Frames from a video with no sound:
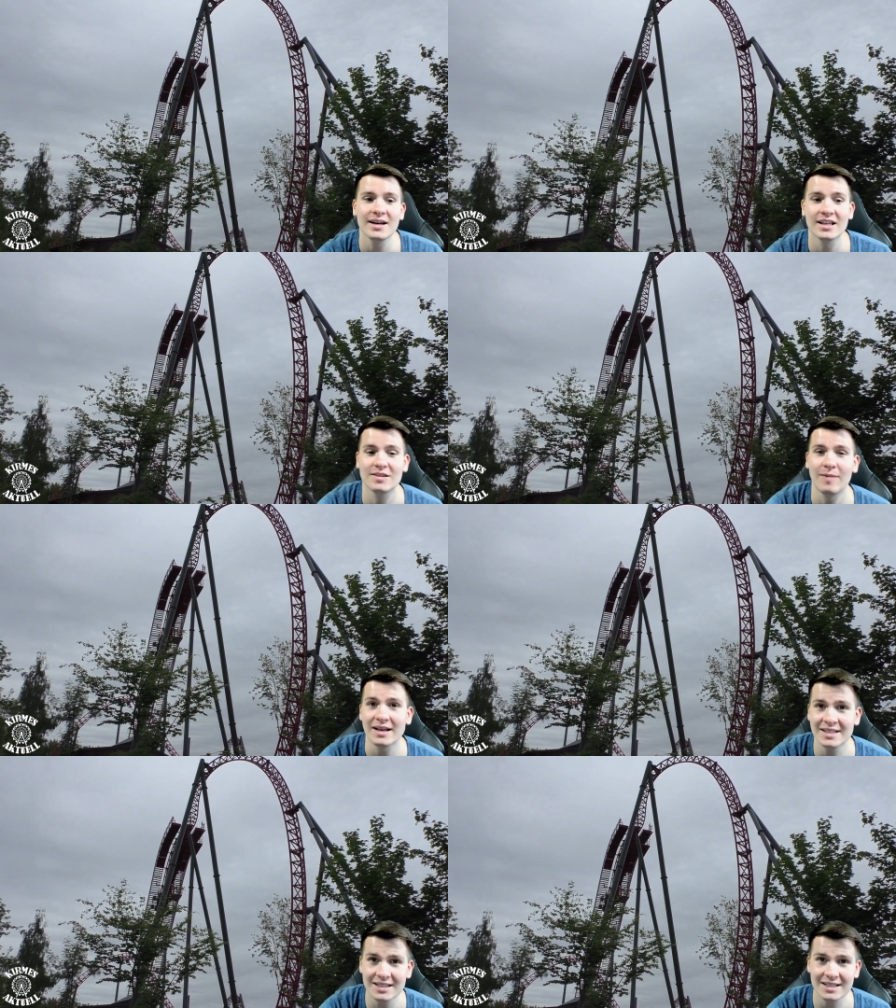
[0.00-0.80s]
Zwei
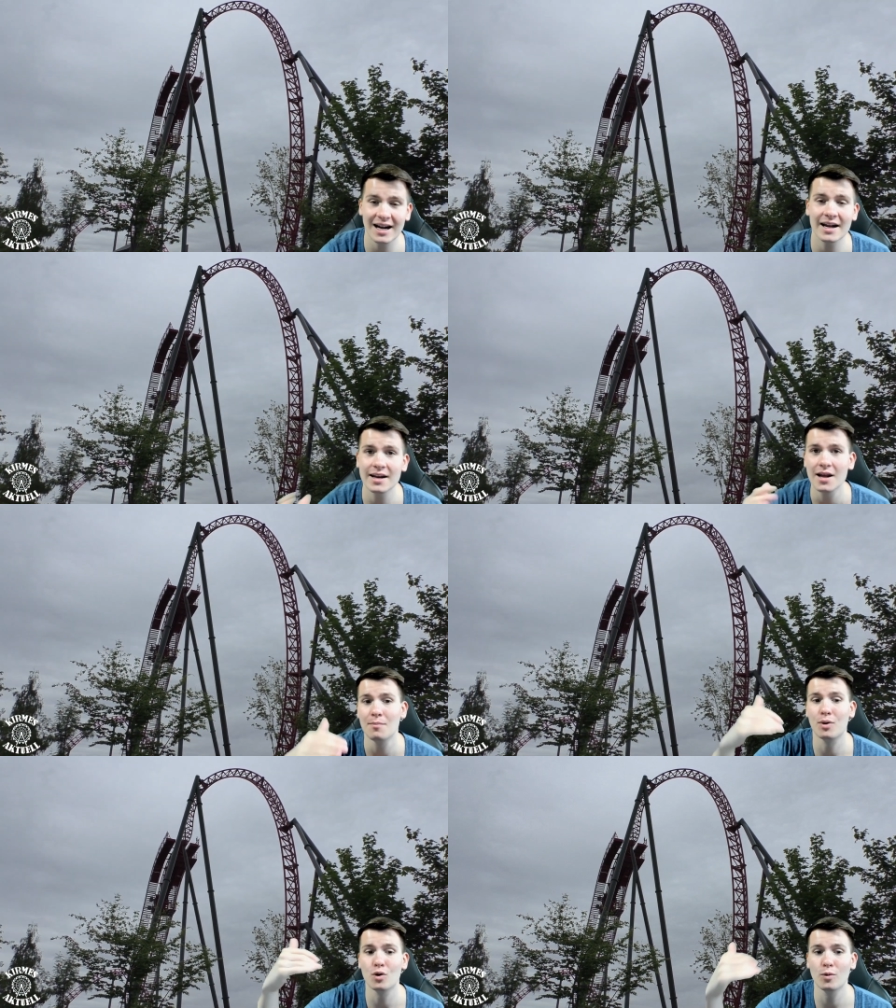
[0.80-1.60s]
Sitzreihen
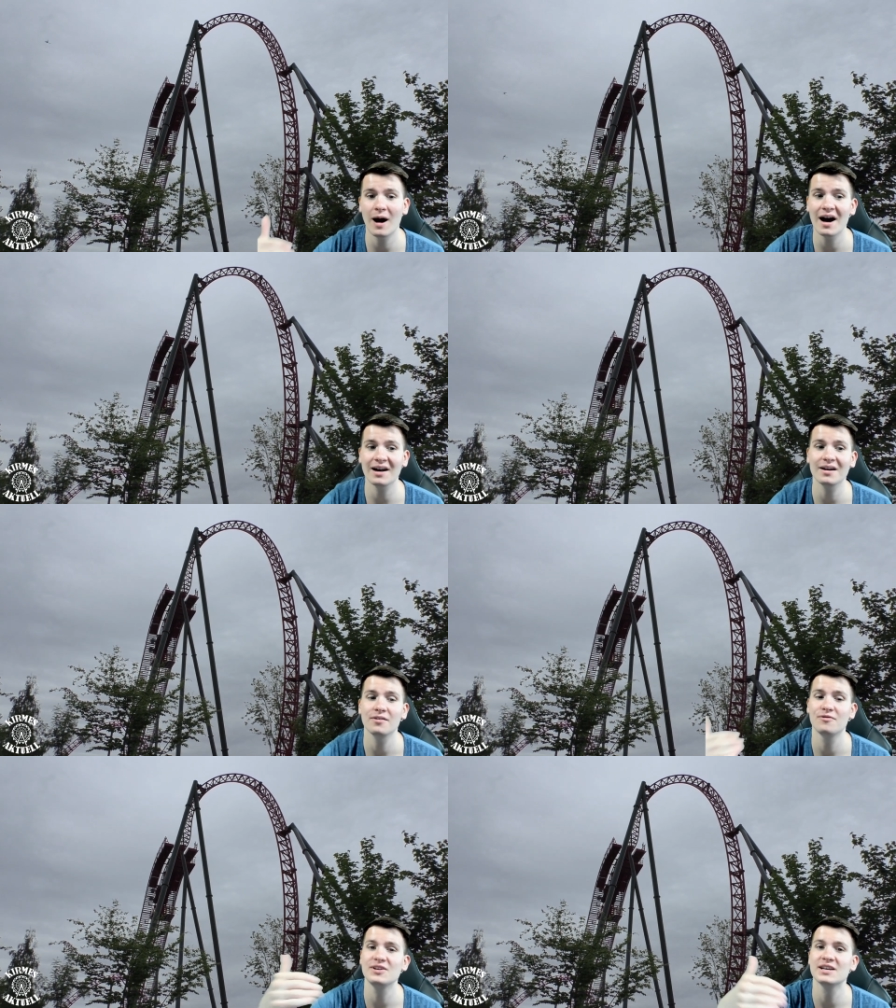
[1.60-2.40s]
pro Wagen,
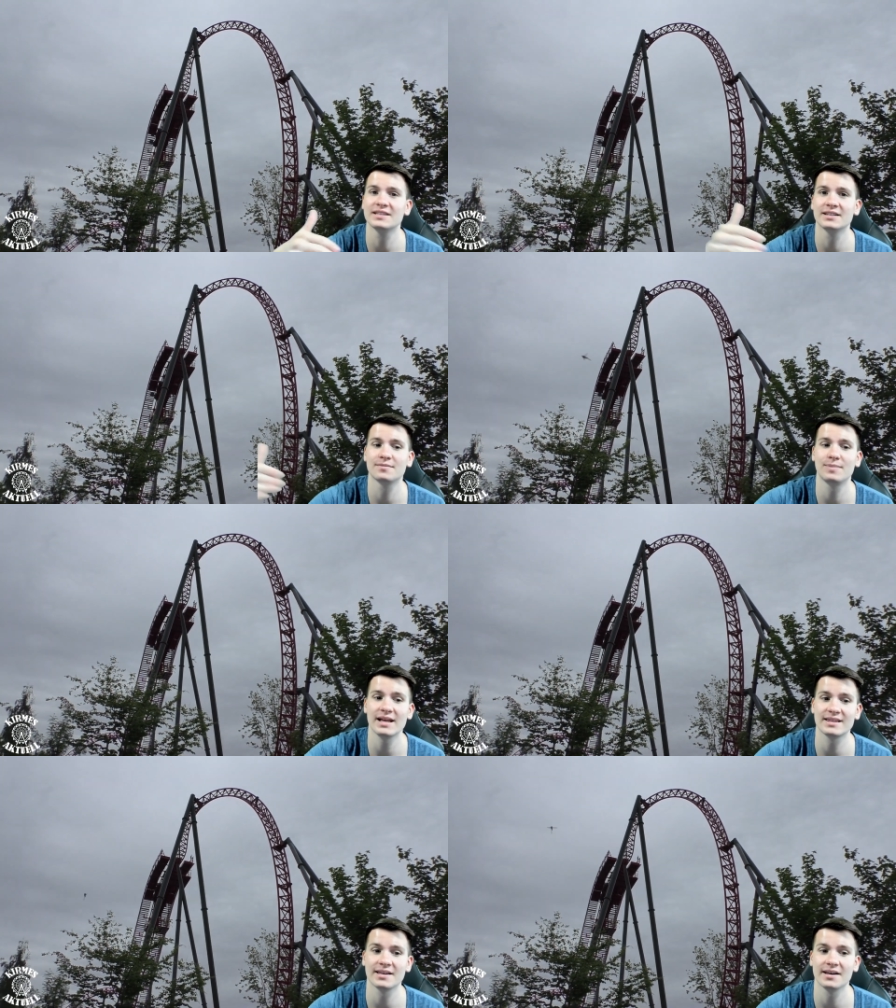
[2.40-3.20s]
vier
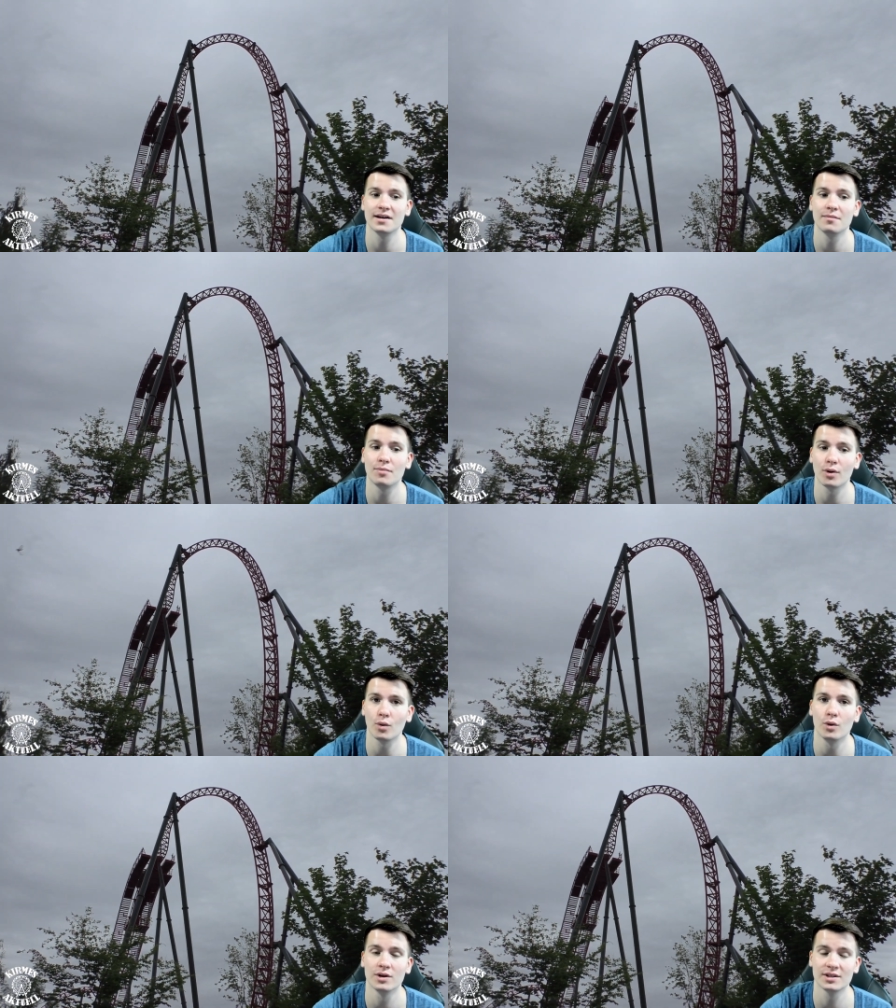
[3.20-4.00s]
Sitzplätze
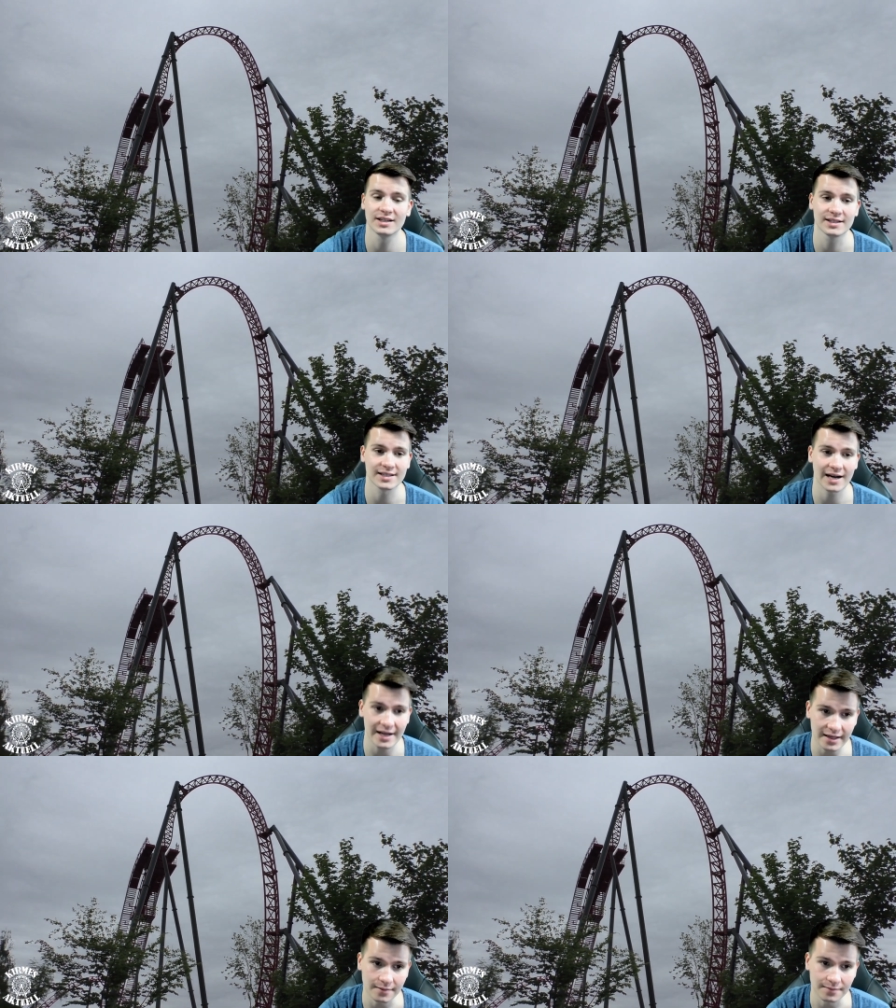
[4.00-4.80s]
pro Sitzreihe.